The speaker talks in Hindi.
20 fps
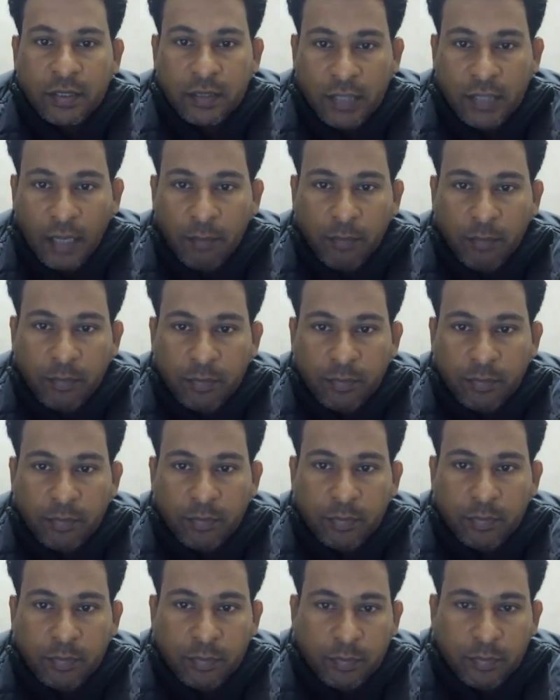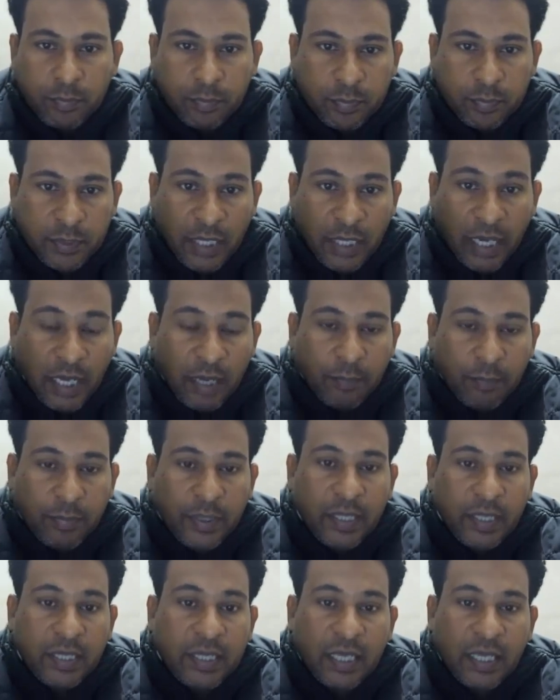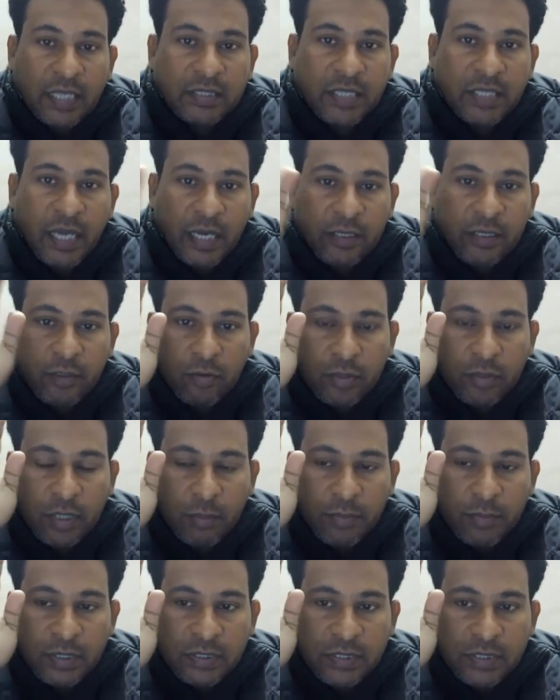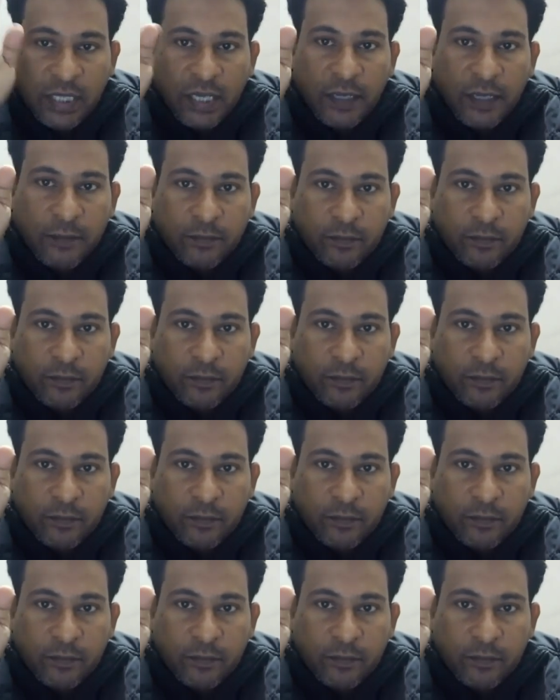कब कहां पे कैसे एटीट्यूड का मीन्स है